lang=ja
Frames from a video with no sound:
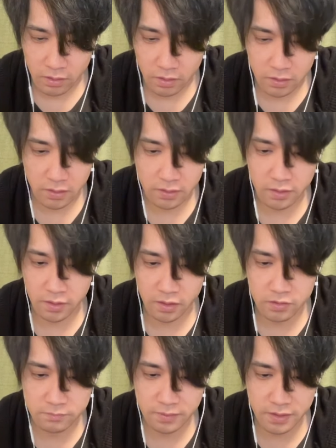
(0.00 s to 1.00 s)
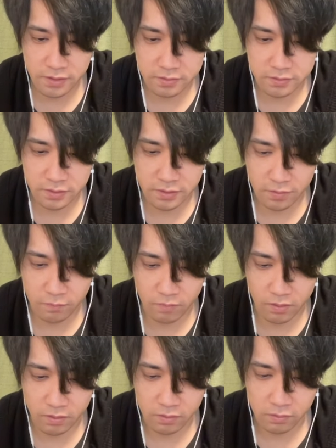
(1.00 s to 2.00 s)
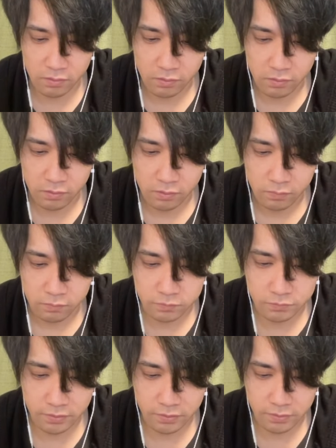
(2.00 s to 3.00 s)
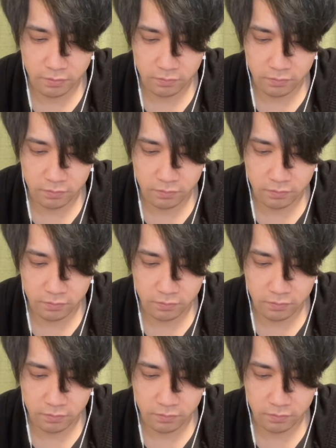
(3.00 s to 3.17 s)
あ、いやいや悪魔キラーつけてへんわ。嘘やった。